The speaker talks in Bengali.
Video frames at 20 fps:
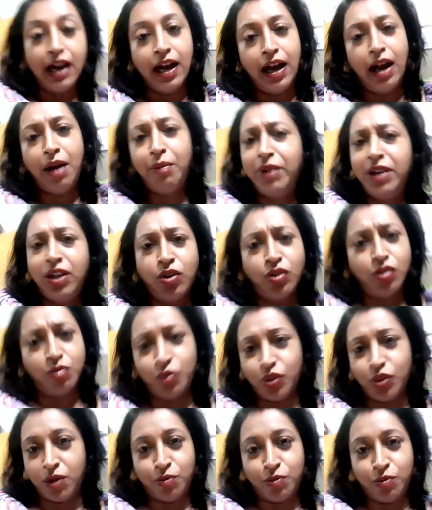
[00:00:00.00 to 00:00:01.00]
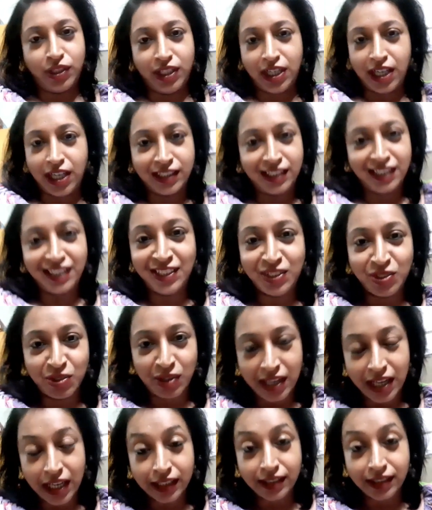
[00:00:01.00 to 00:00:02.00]
আমিও মোটামুটি আছি
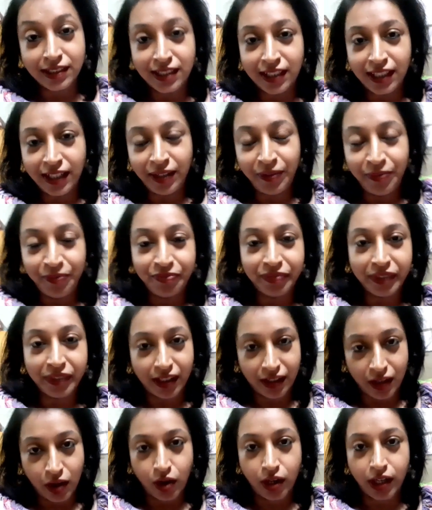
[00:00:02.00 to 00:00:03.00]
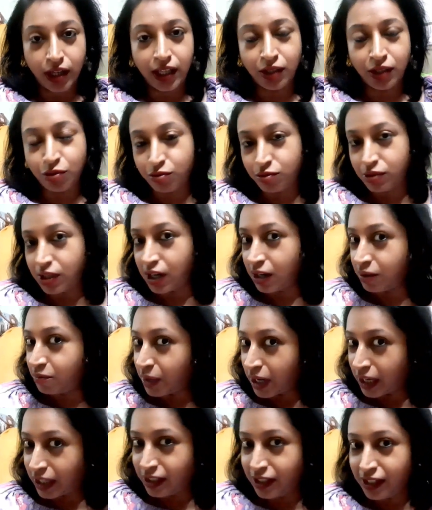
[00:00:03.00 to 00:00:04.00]
চলে যাচ্ছে ঘরে টুকটাক
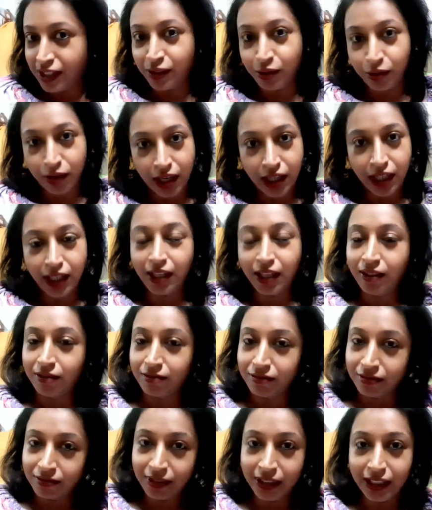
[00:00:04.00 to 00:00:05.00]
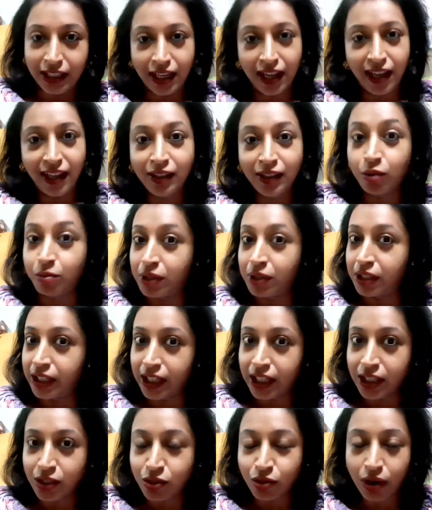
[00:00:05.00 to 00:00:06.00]
বাইরে দোকানে গিয়ে তোমরা
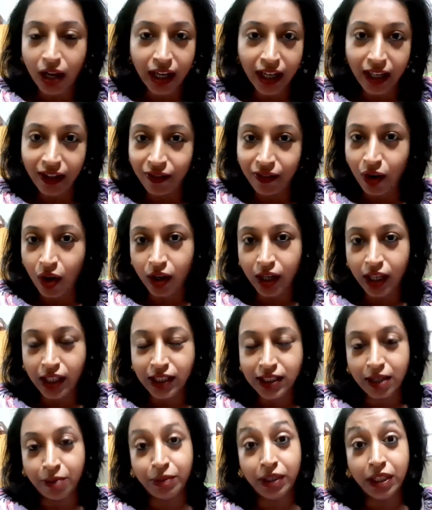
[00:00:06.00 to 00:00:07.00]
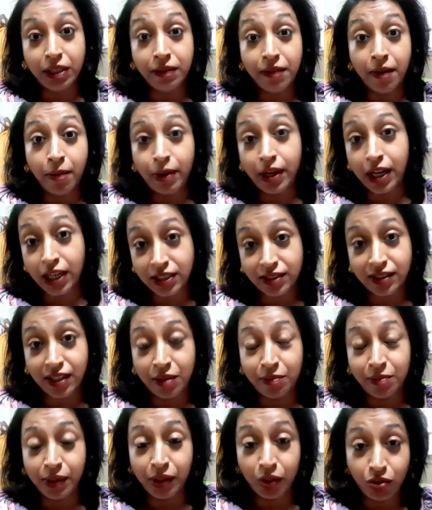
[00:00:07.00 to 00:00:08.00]
দেখেছো আগের ব্লগে যে আমি কিভাবে
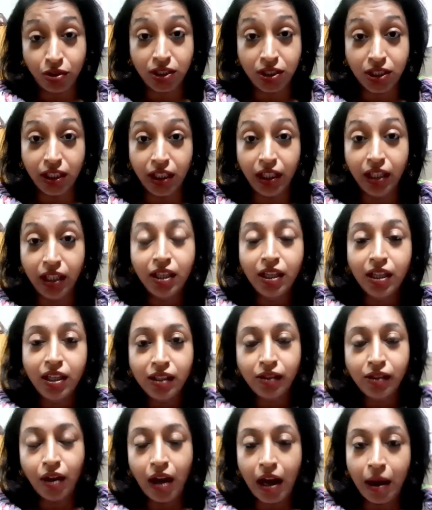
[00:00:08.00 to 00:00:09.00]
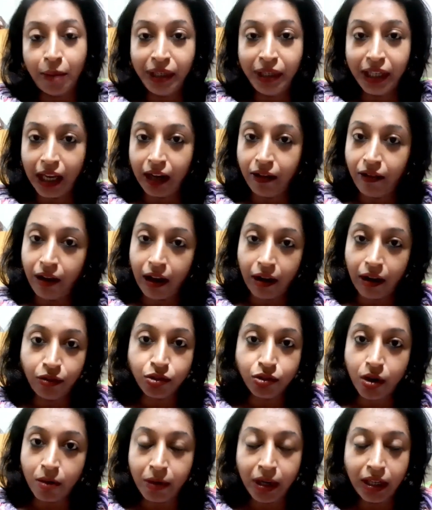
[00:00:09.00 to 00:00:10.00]
রাস্তায় বেরোচ্ছি তো আমি কেন এখন
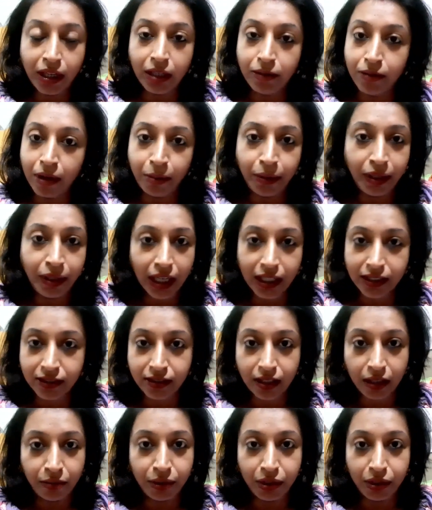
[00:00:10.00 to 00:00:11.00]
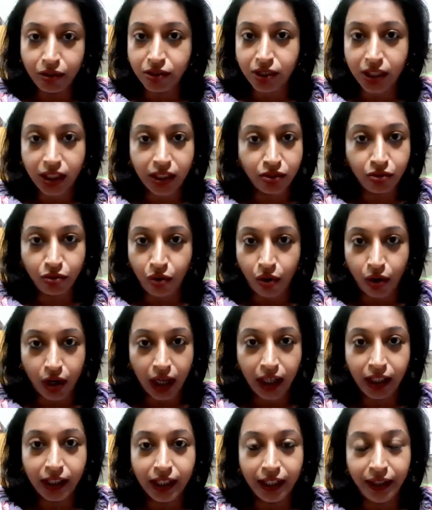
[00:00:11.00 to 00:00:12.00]
সবাই এইভাবেই রাস্তায় বেরোচ্ছে কিছু
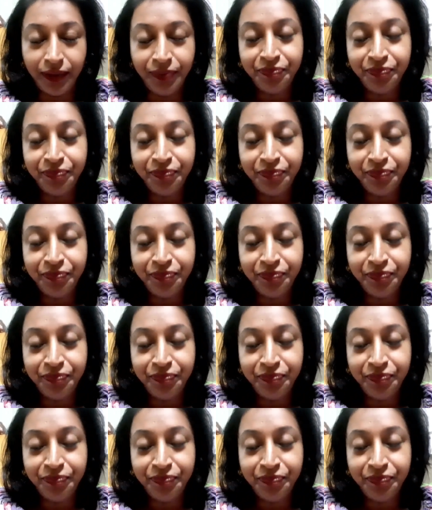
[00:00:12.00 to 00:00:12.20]
করার নেই